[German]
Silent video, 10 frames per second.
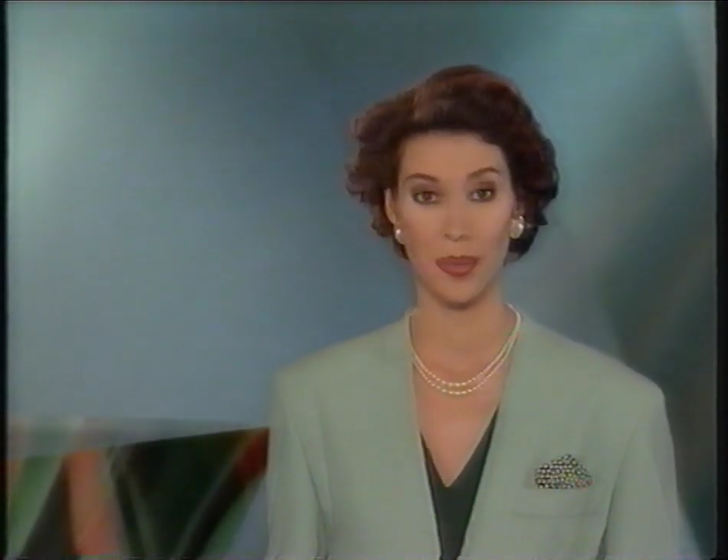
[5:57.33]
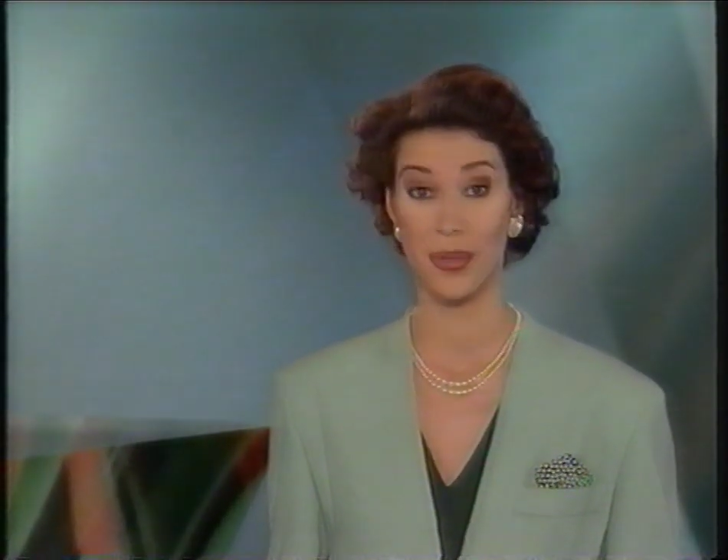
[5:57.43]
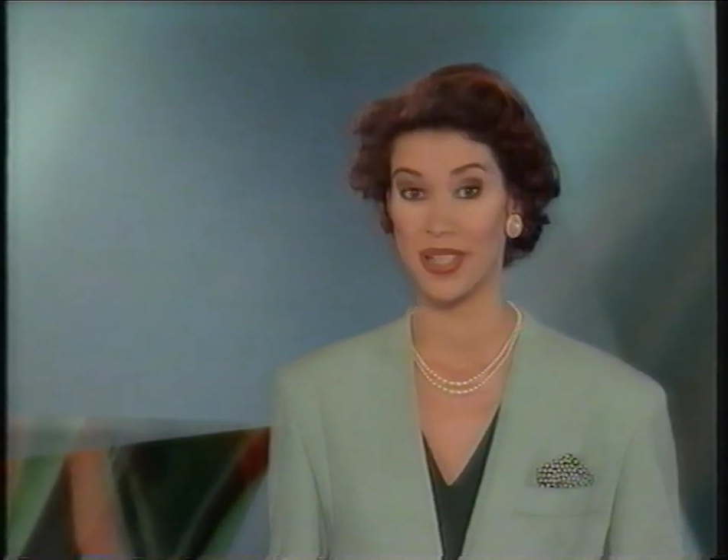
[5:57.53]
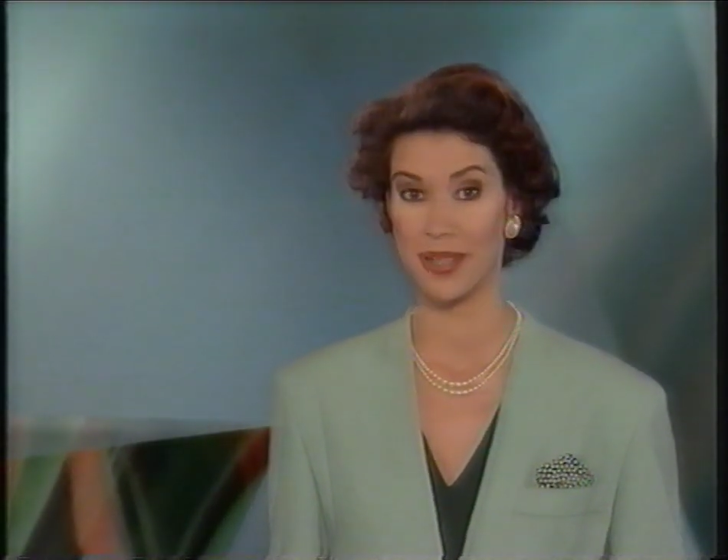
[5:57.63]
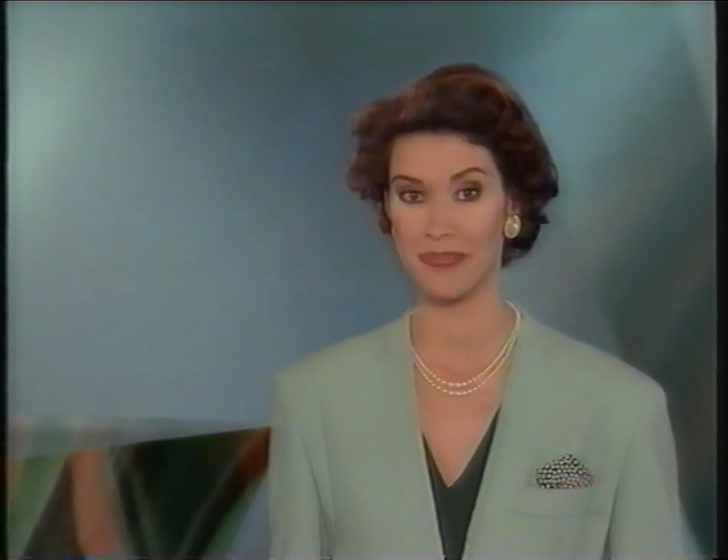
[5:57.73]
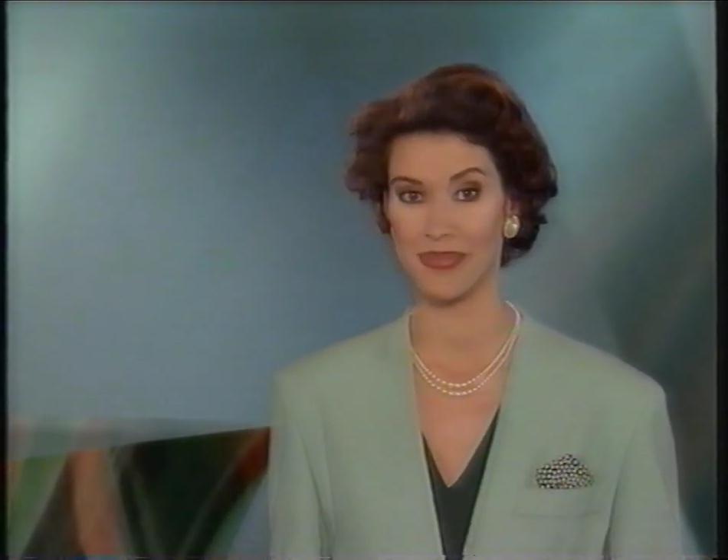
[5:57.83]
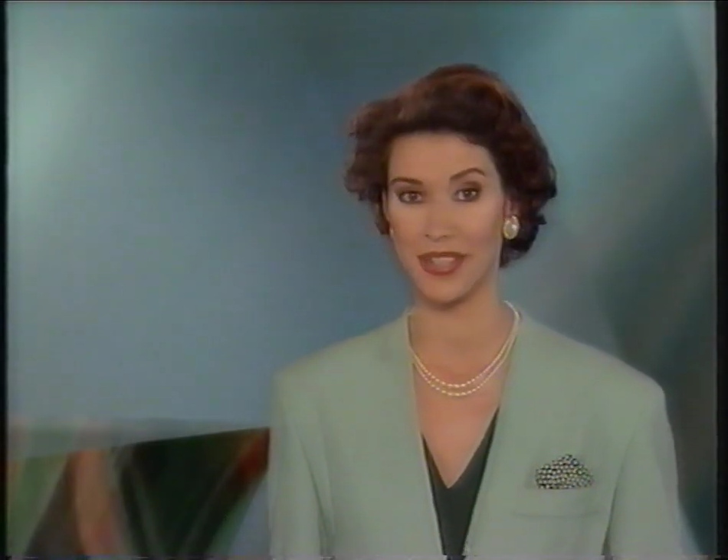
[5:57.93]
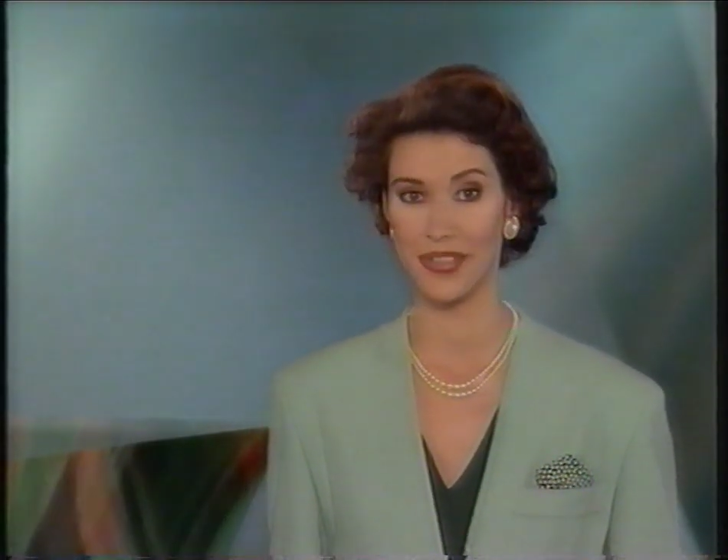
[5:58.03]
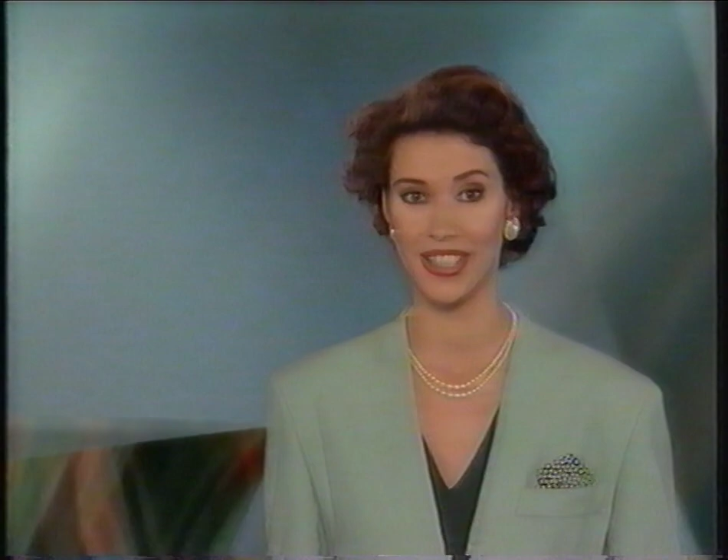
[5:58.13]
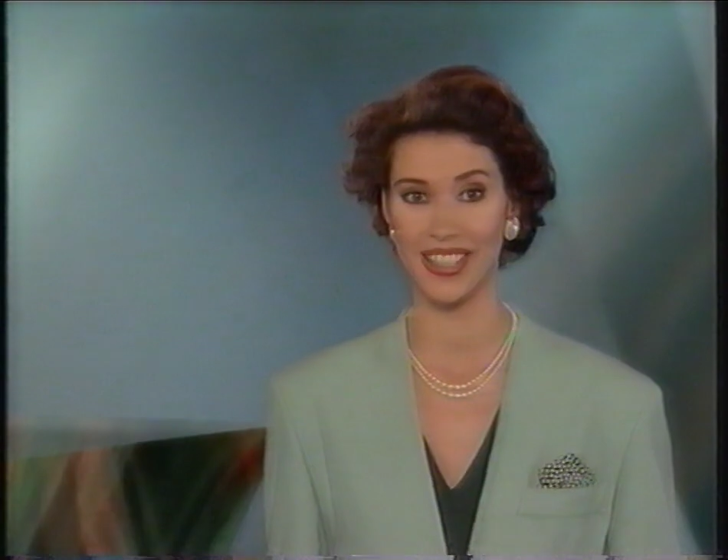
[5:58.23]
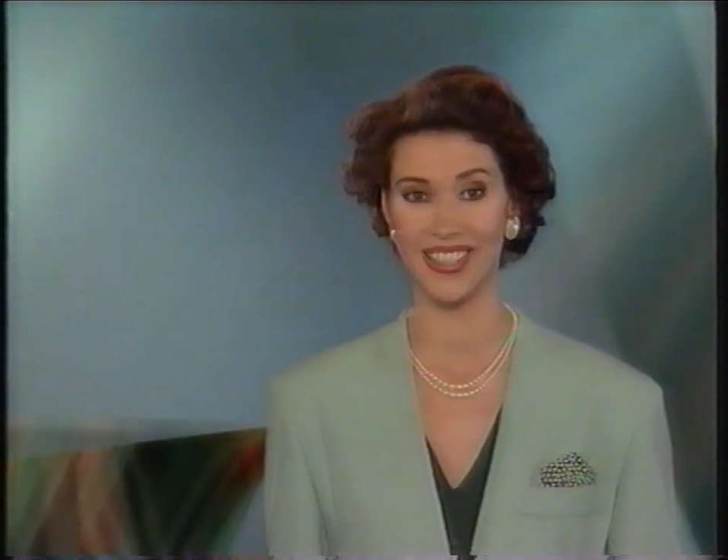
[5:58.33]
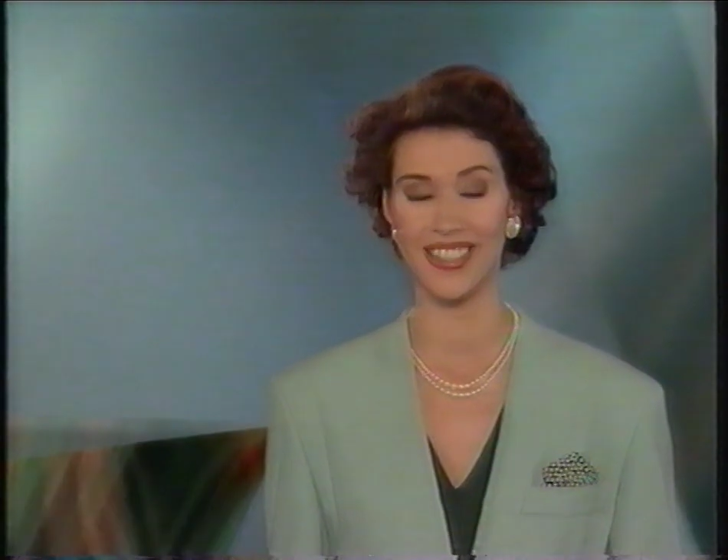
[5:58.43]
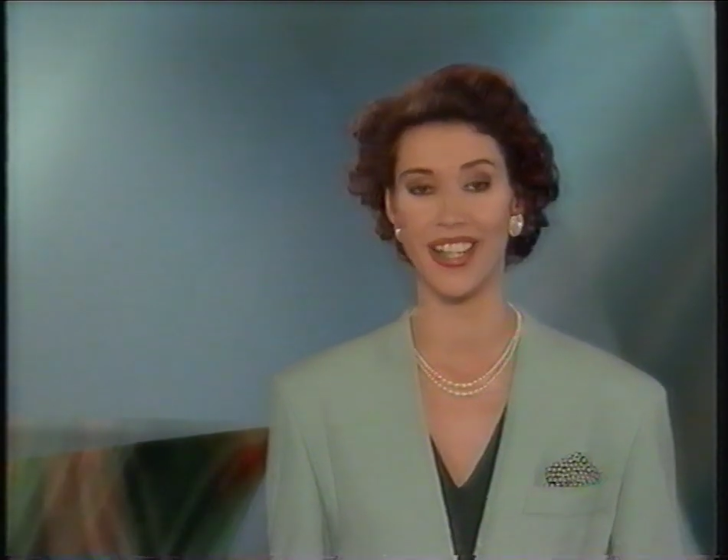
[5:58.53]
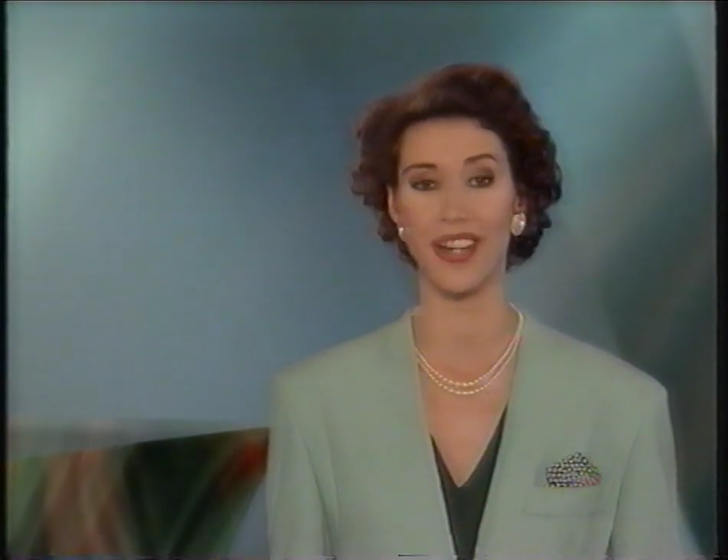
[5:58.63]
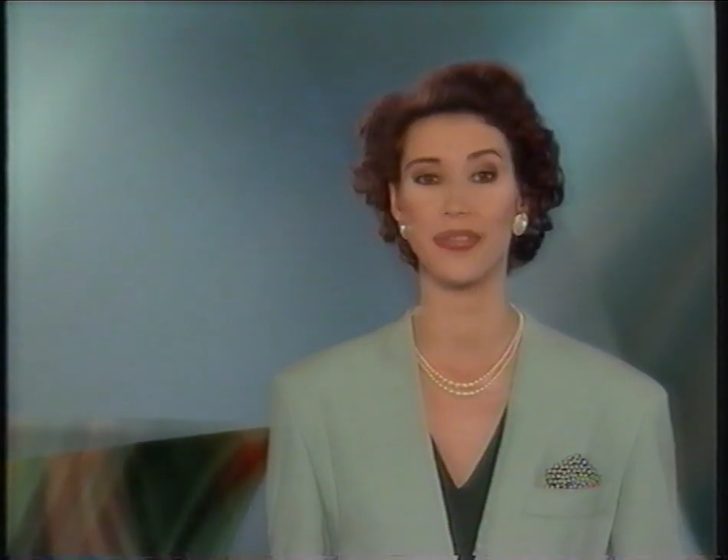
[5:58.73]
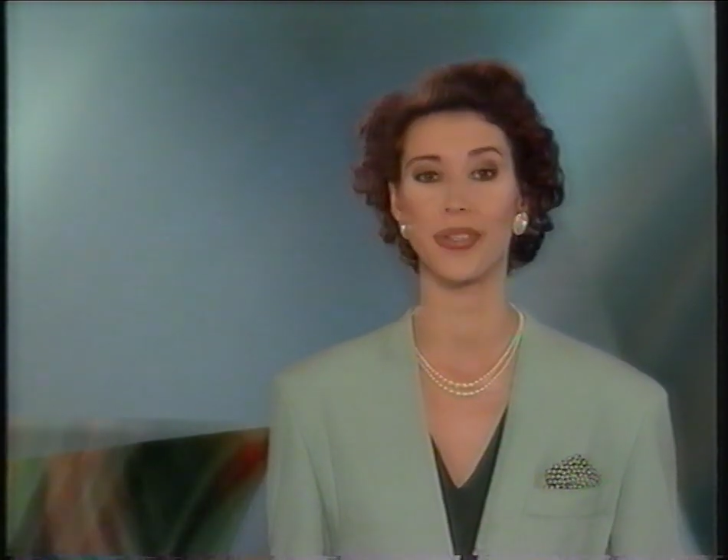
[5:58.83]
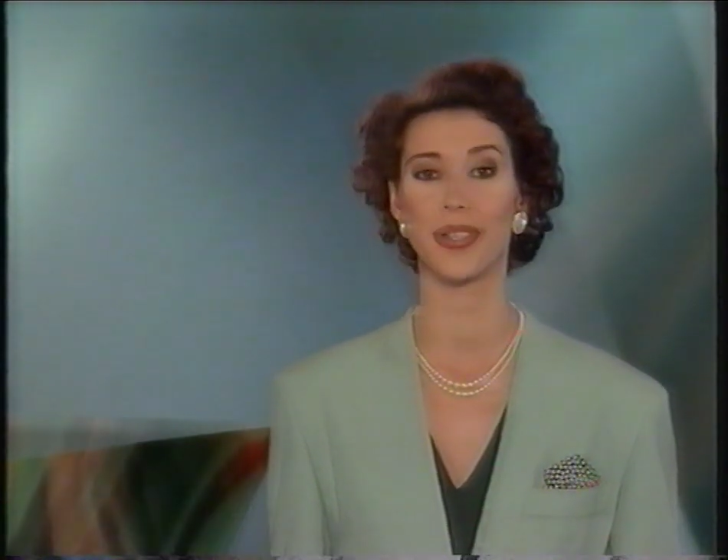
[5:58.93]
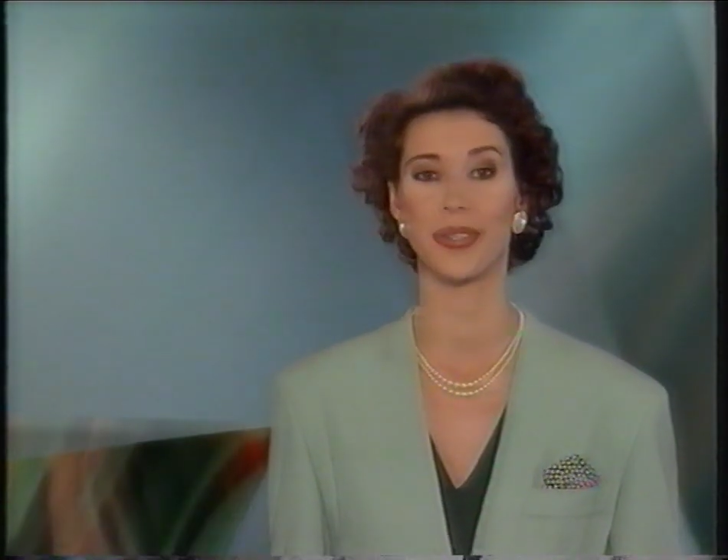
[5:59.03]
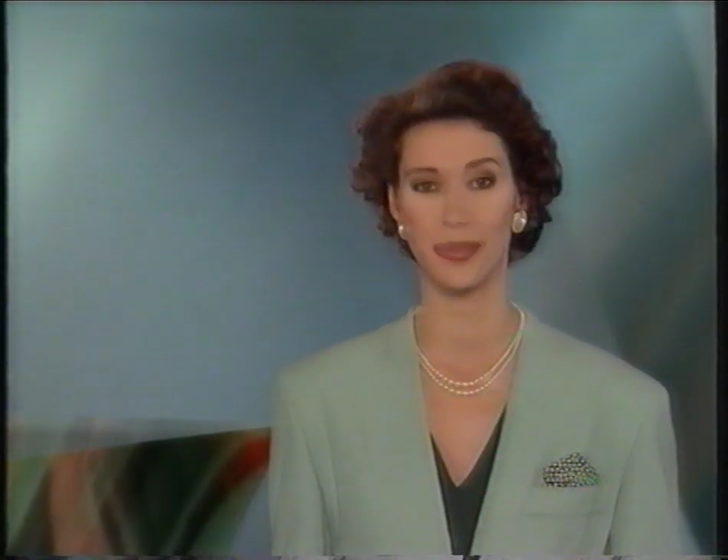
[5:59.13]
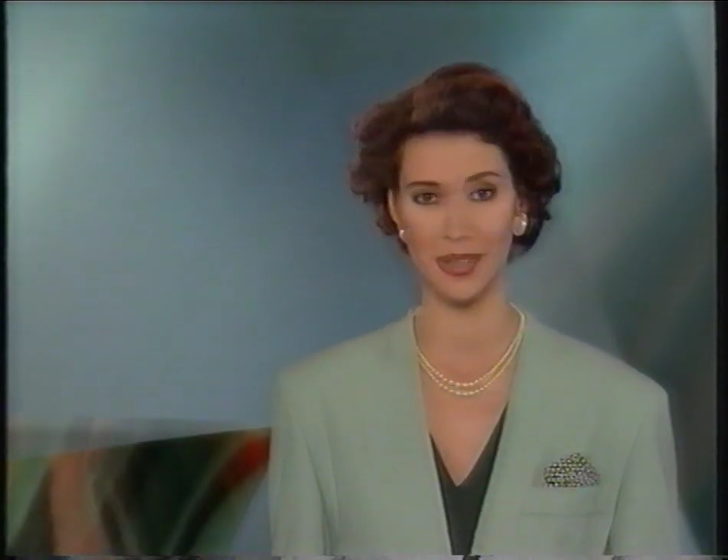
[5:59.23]
ProSieben liefert Ihnen
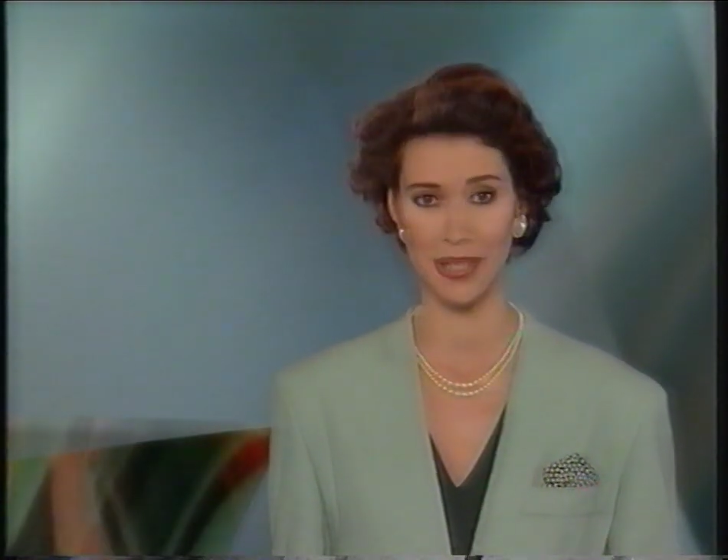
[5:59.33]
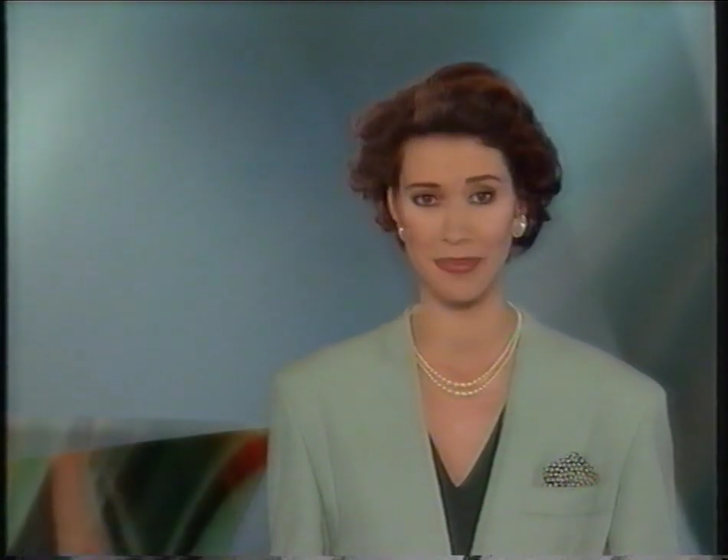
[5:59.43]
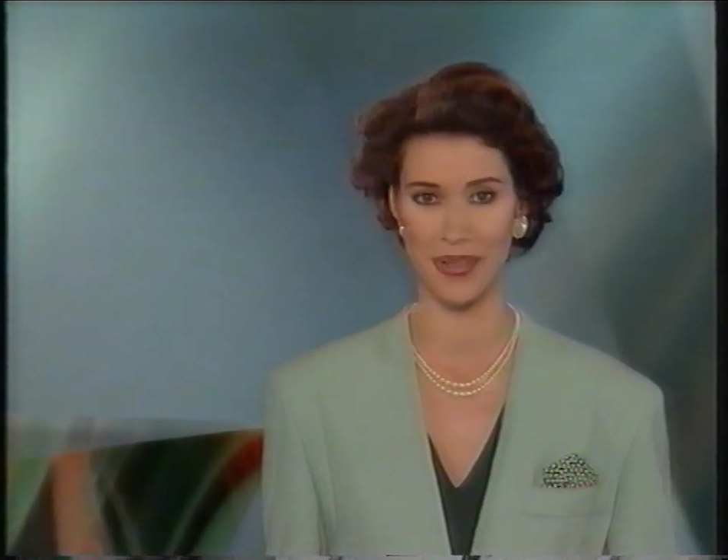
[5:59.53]
dafür nun den